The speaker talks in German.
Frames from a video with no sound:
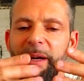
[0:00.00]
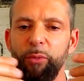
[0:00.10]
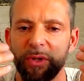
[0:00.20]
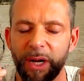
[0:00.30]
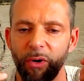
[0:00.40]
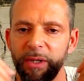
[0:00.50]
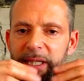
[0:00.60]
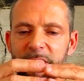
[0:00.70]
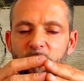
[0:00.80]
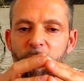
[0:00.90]
der muss auch
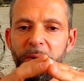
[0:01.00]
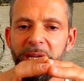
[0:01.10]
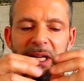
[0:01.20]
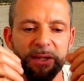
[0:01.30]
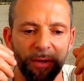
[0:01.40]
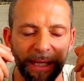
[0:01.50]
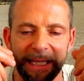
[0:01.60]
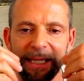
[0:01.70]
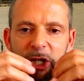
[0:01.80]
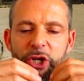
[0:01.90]
nicht unbedingt so ein
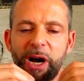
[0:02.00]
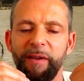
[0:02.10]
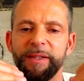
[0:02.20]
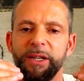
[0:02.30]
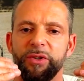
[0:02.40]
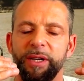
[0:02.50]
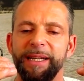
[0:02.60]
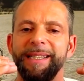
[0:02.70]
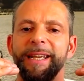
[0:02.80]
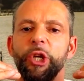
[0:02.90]
richtiger Schlaf sein, sondern
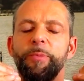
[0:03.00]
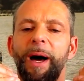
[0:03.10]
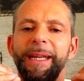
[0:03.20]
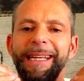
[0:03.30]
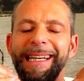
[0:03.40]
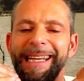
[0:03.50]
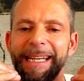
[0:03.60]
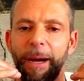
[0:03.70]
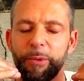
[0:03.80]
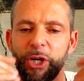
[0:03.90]
dieses Entspannen,
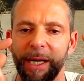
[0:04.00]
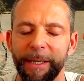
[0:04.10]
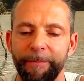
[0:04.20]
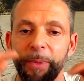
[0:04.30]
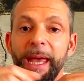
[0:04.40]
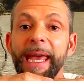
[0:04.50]
Hinlegen, Abschalten